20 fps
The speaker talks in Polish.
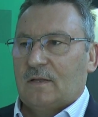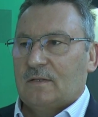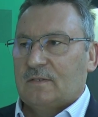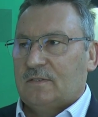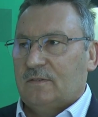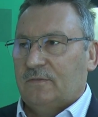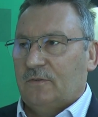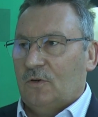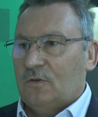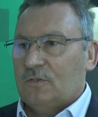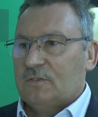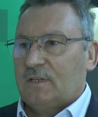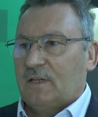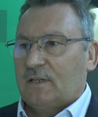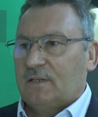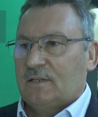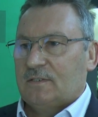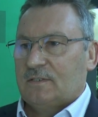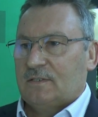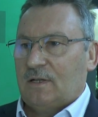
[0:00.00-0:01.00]

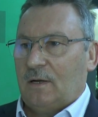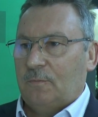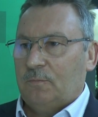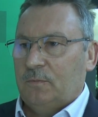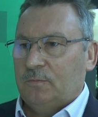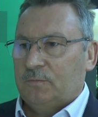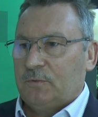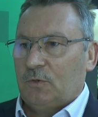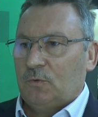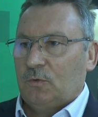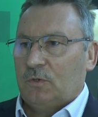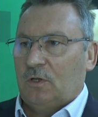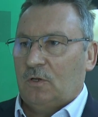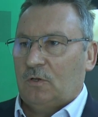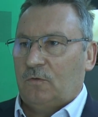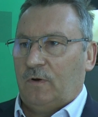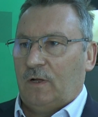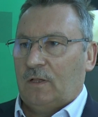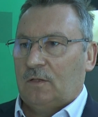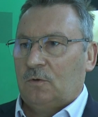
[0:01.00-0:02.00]
Związek jest absolutnie
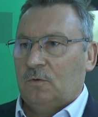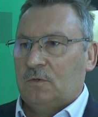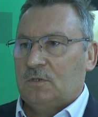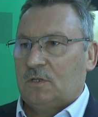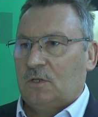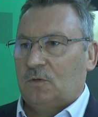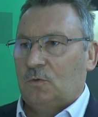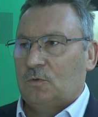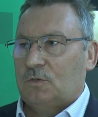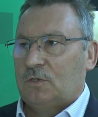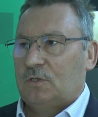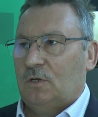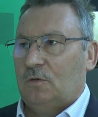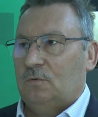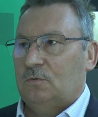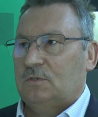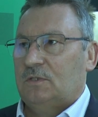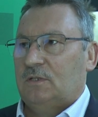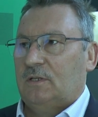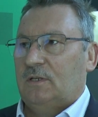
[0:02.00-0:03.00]
otwartą
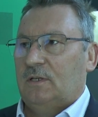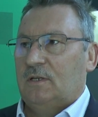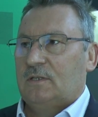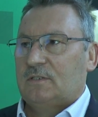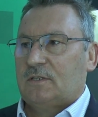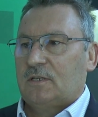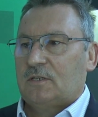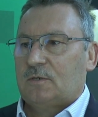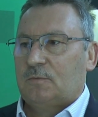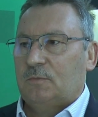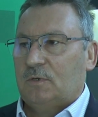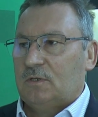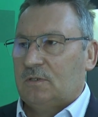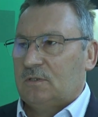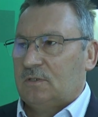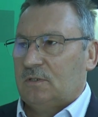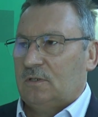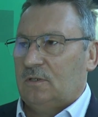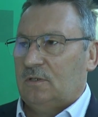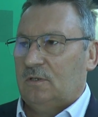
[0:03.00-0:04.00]
instytucją. Jesteśmy
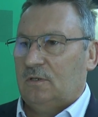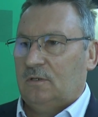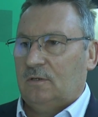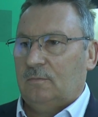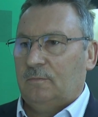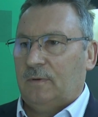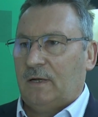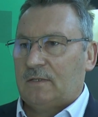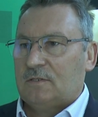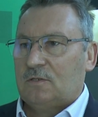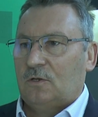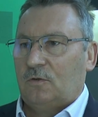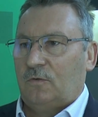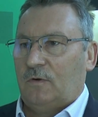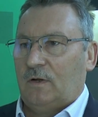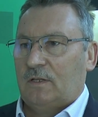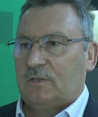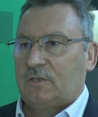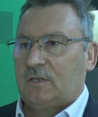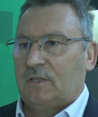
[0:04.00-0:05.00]
e, bardzo
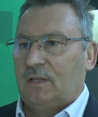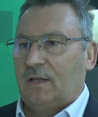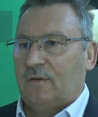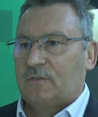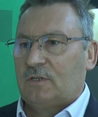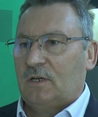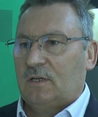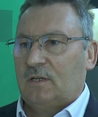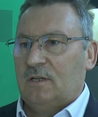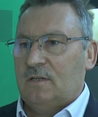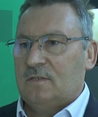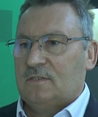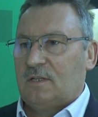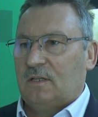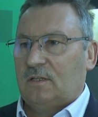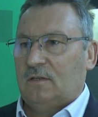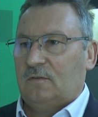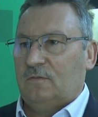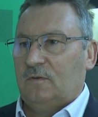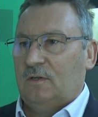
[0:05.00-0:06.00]
otwarci na wszelkie
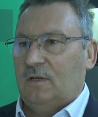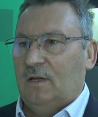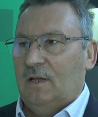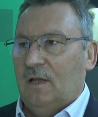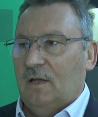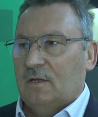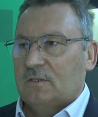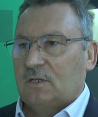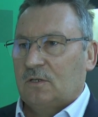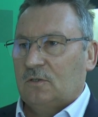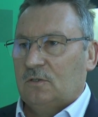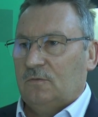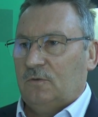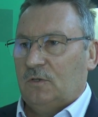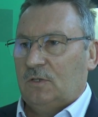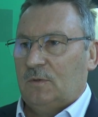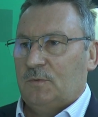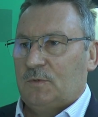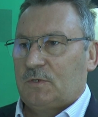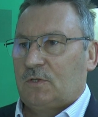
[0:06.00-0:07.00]
inicjatywy, czego
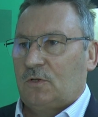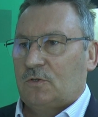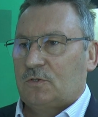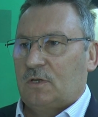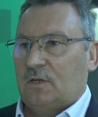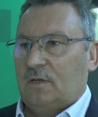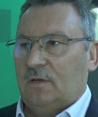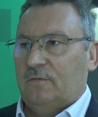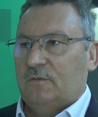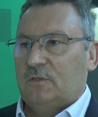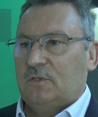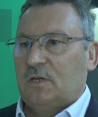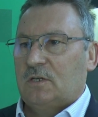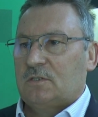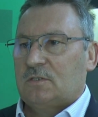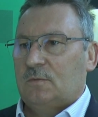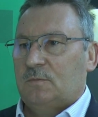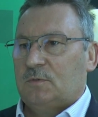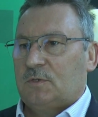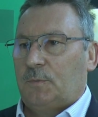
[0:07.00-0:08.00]
dowodem jest to, że w
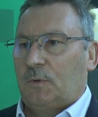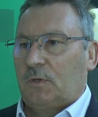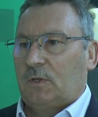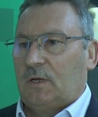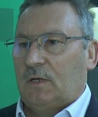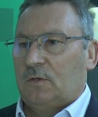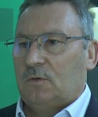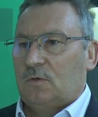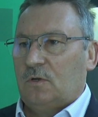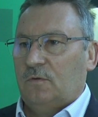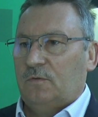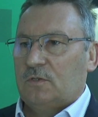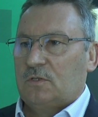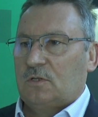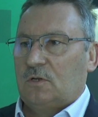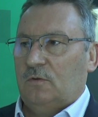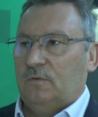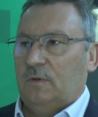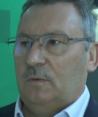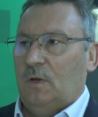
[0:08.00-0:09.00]
dzisiejszym spotkaniu
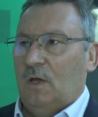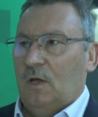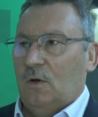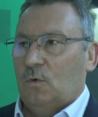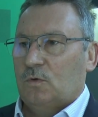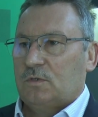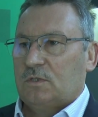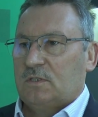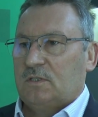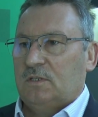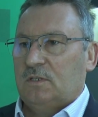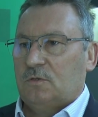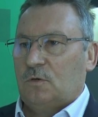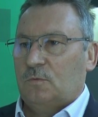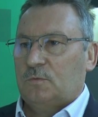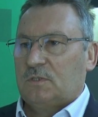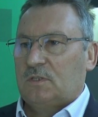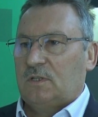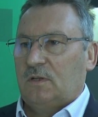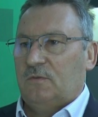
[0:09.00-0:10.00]
środowiskowym
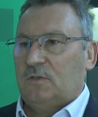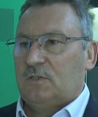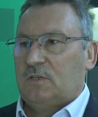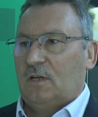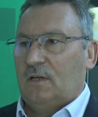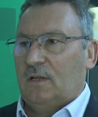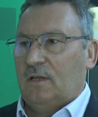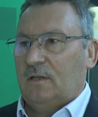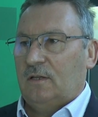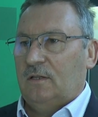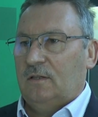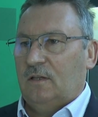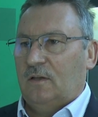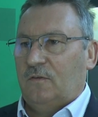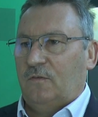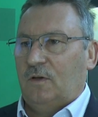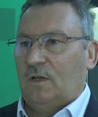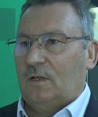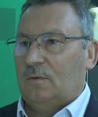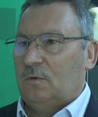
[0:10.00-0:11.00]
uczestniczą przedstawiciele
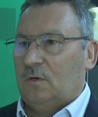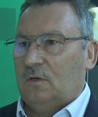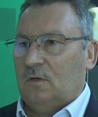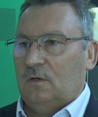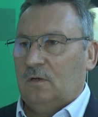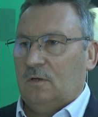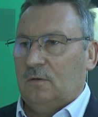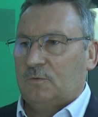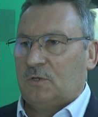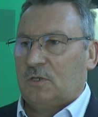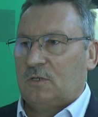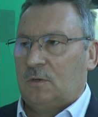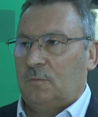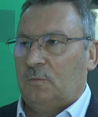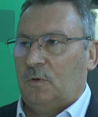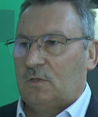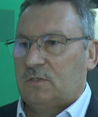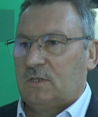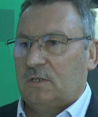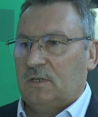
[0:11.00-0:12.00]
innych firm, e,
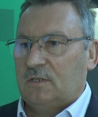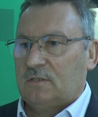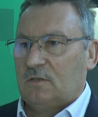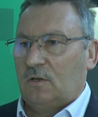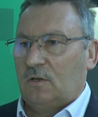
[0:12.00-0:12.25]
przedsiębiorcy e,